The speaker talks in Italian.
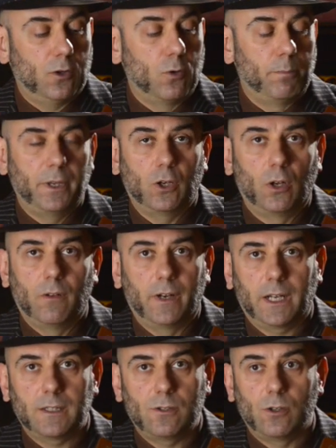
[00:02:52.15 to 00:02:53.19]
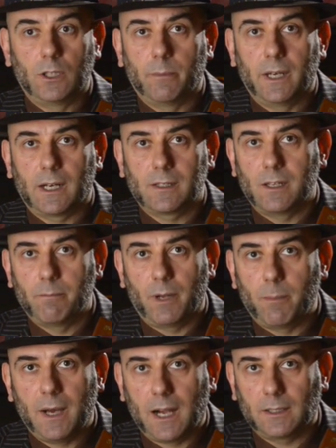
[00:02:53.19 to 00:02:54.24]
con piccole variazioni, ma era sempre
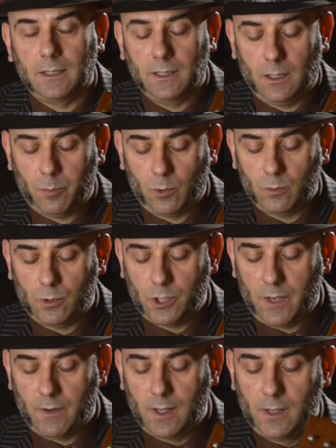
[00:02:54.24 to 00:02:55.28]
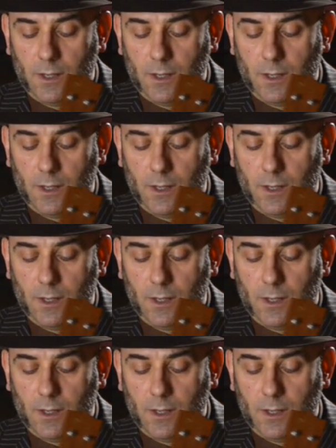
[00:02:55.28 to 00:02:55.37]
Martin che li produceva,